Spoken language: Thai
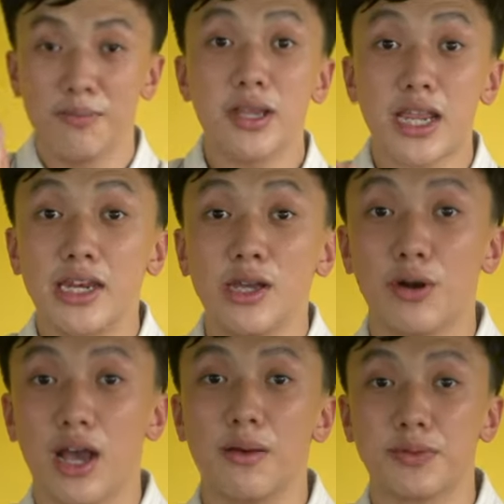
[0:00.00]
ไม่ใช้นิ้ว
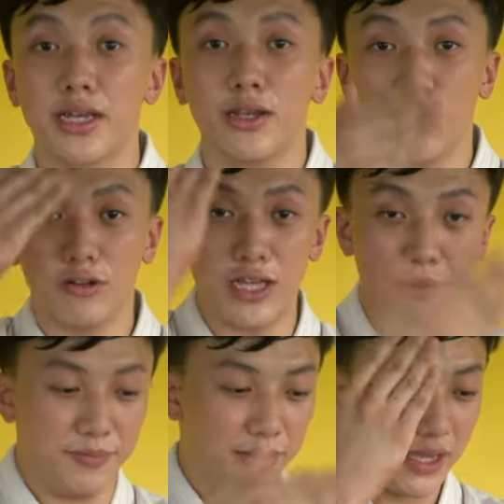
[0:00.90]
นะครับ ใช้นิ้วเราสั
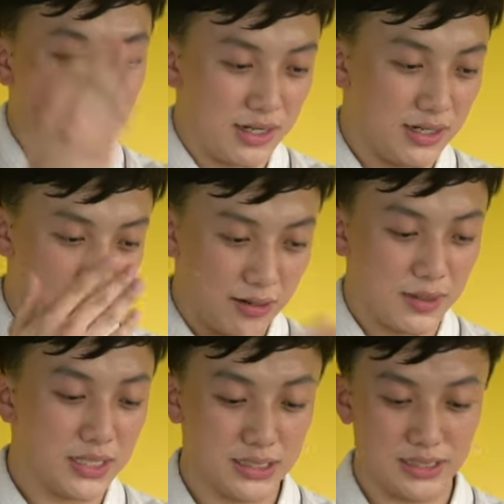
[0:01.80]
บอย่างเงี้ยแล้ว
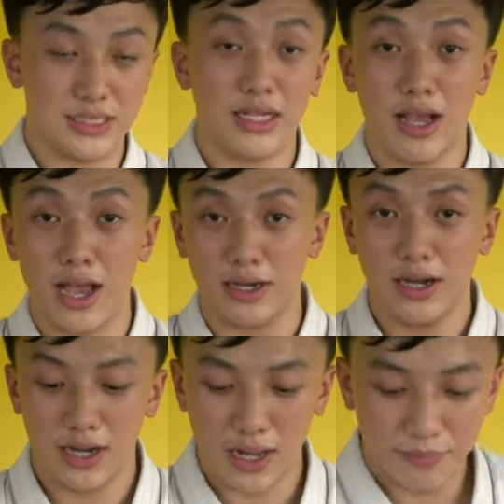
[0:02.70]
มันหักได้
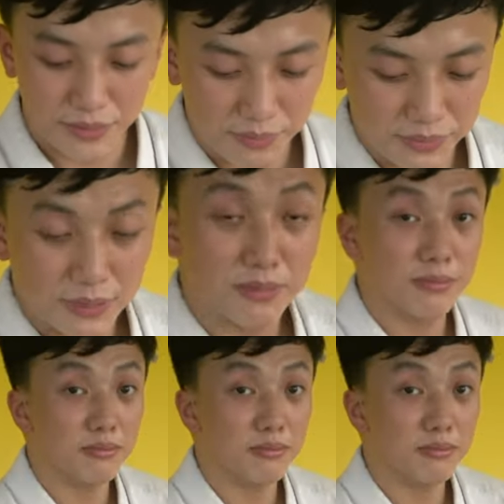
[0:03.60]
เลยครับ สับนี้